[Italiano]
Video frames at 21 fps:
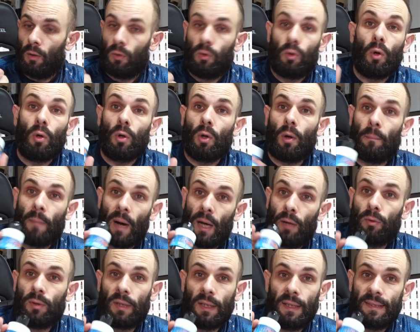non l'ho
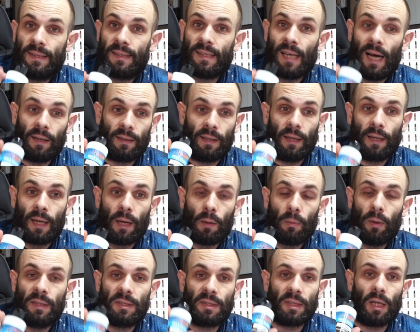mai utilizzata anche
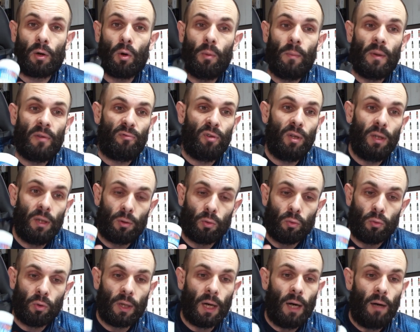questa come
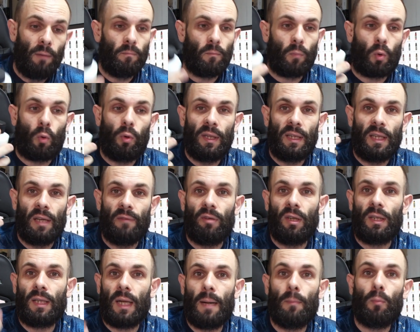finitura quindi
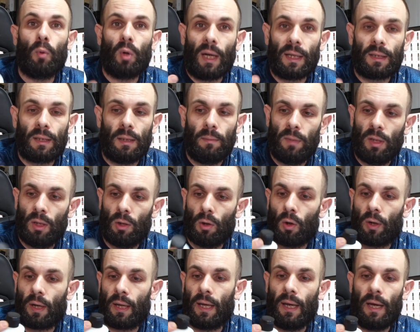vedremo un
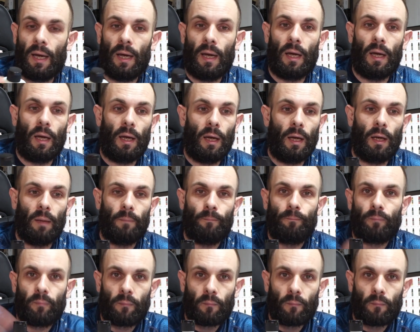attimino che,